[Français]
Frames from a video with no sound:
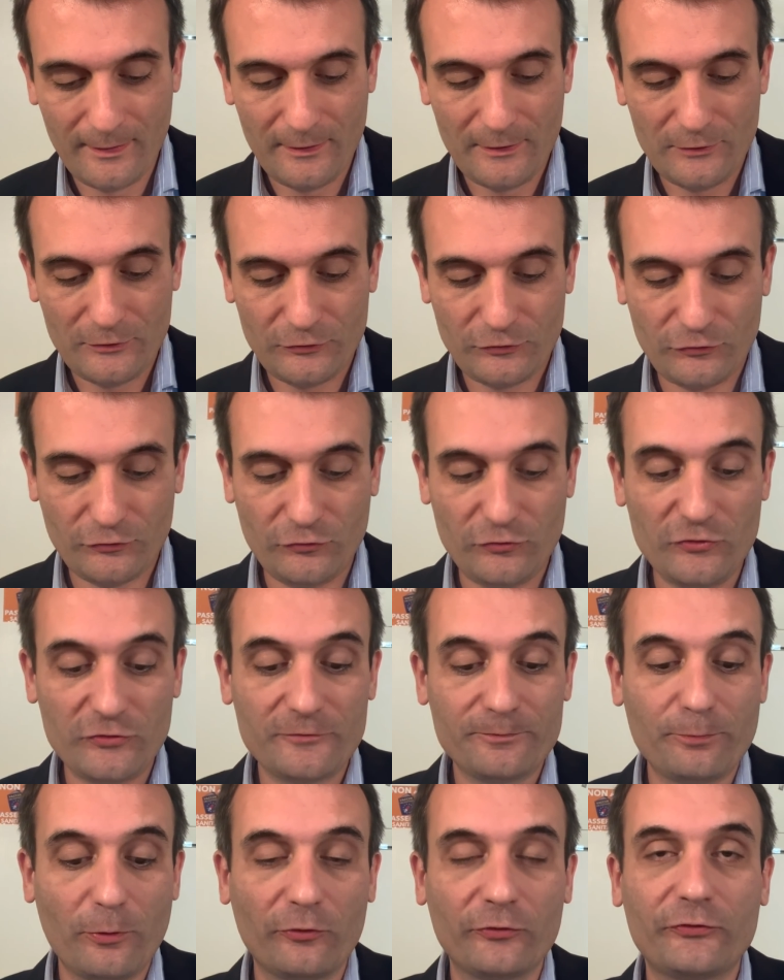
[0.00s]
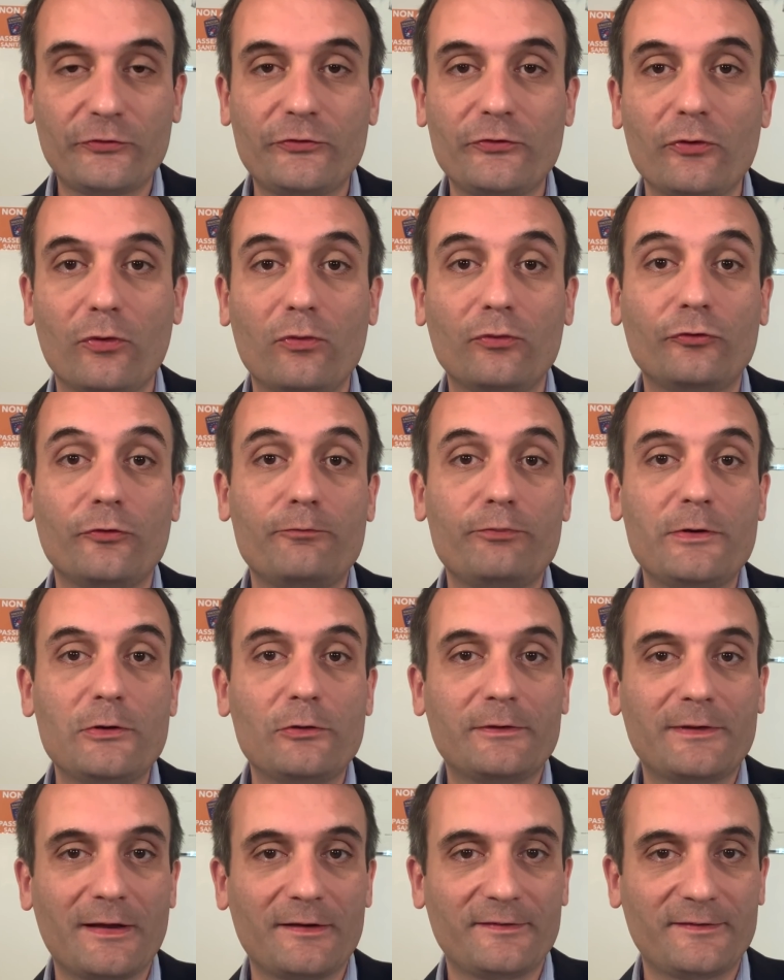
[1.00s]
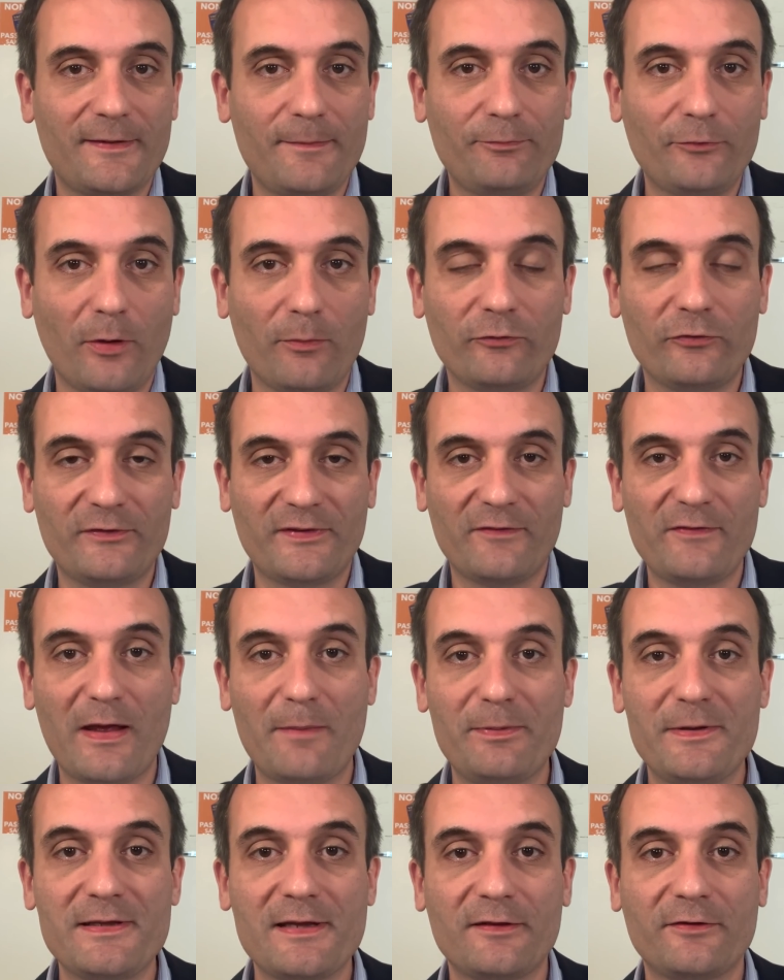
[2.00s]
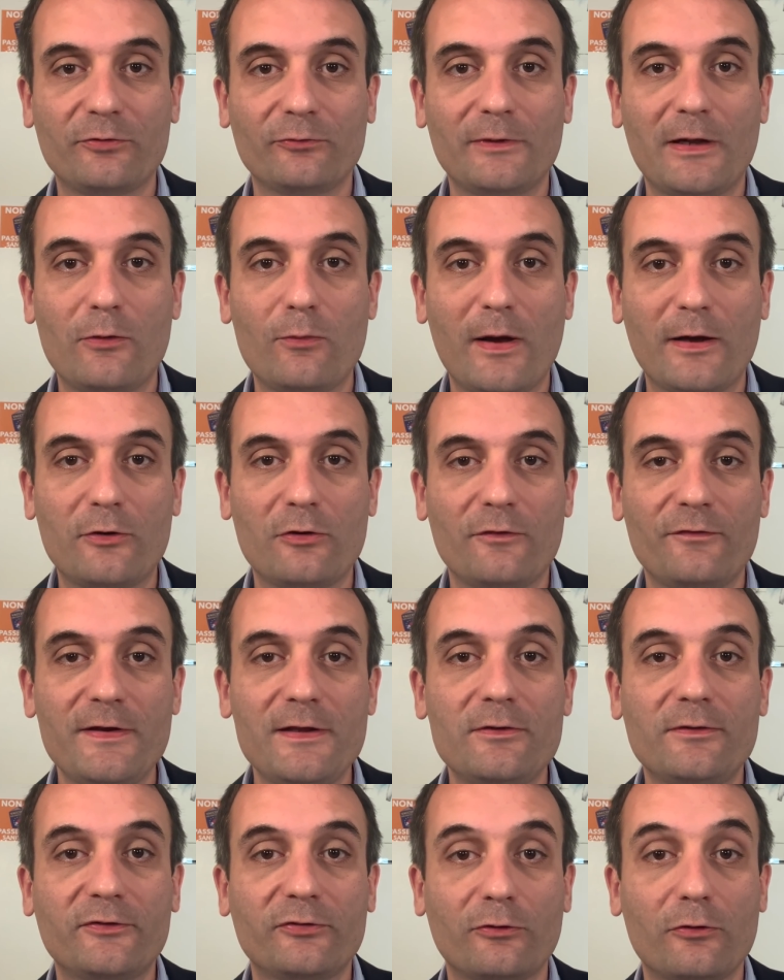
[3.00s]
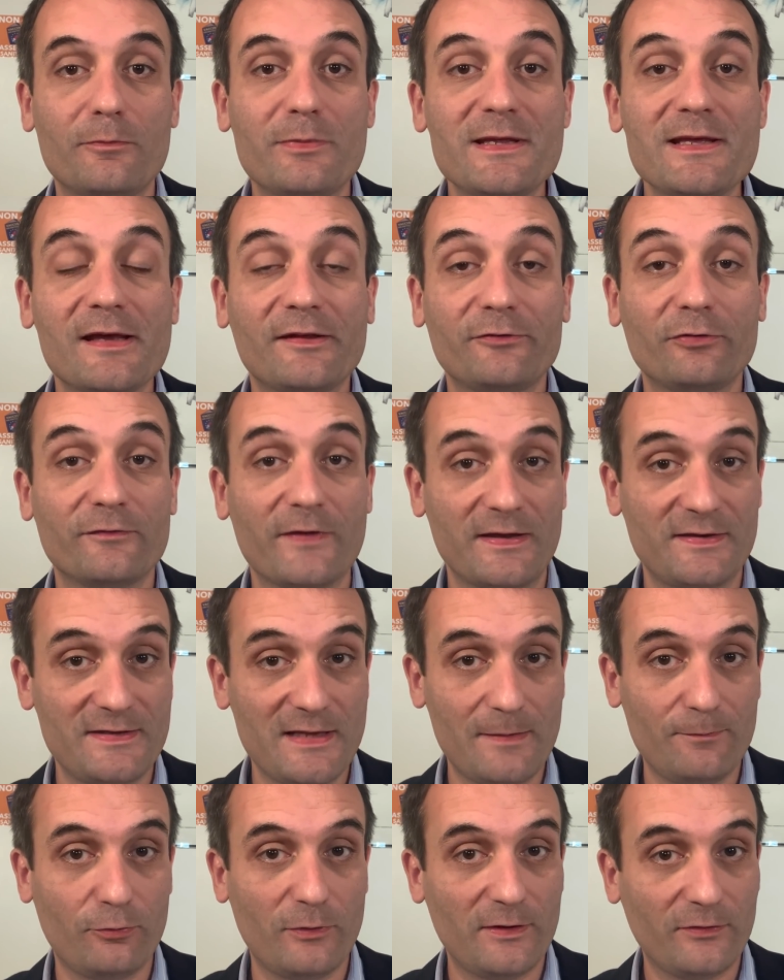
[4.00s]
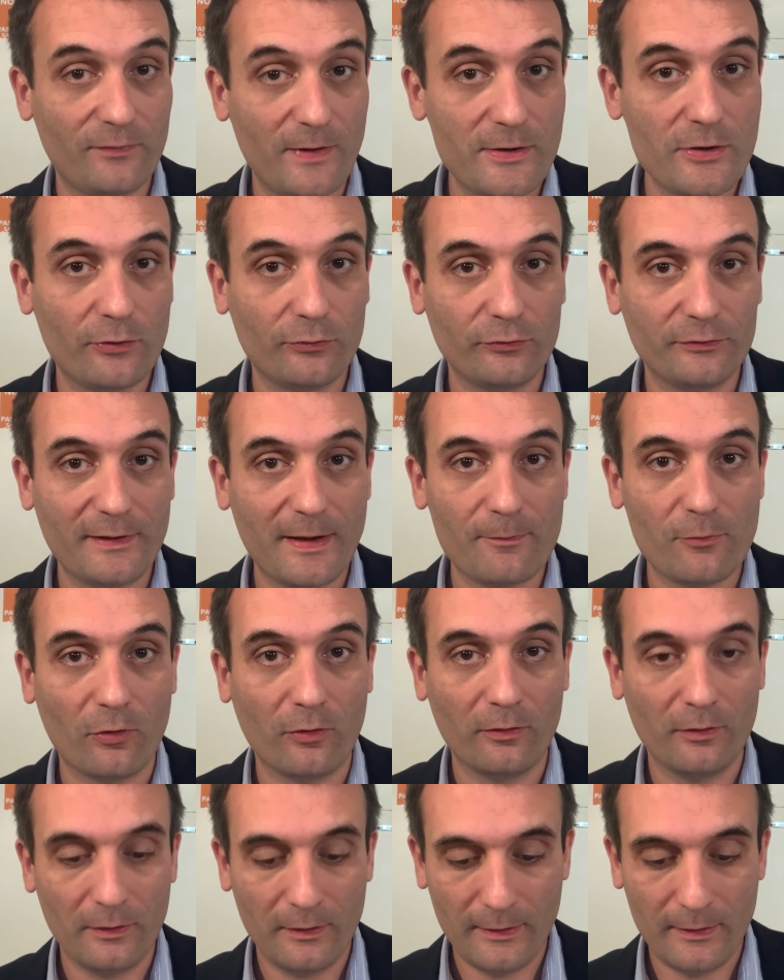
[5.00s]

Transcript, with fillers: suspension depuis le 15 septembre, vous le savez, application de la loi Covid sur l'obligation vaccinale pour les soignants notamment.